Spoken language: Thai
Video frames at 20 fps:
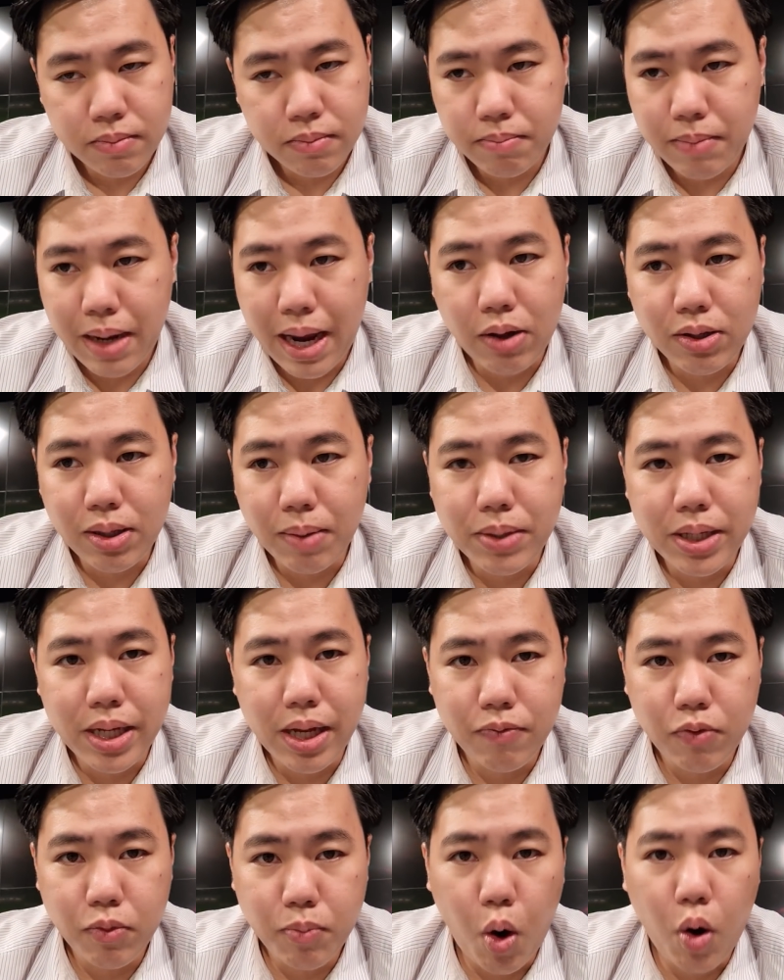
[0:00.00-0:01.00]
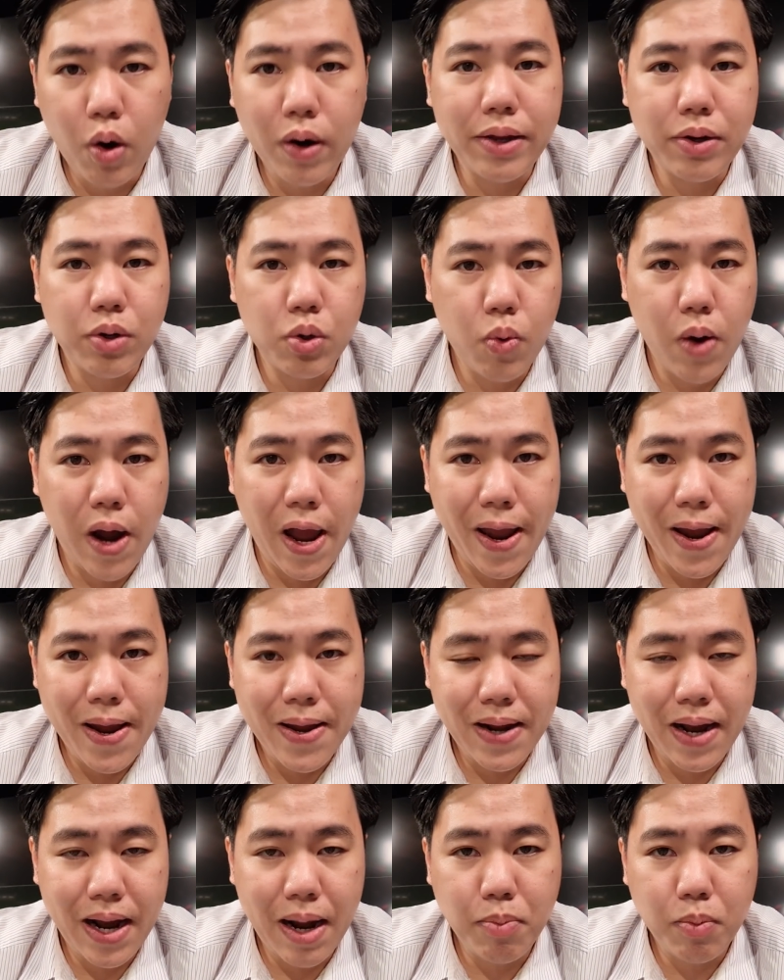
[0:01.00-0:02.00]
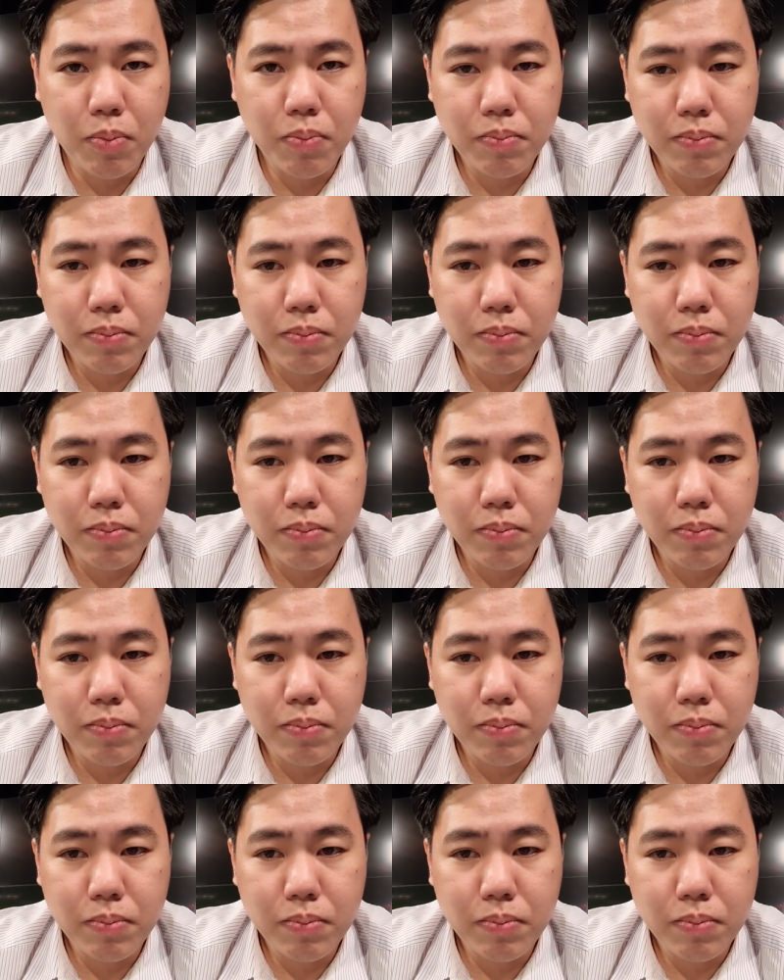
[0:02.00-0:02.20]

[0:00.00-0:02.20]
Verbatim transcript: ไม่เอาธรรมเนียมฟุตบอลอังกฤษด้วยนะครับ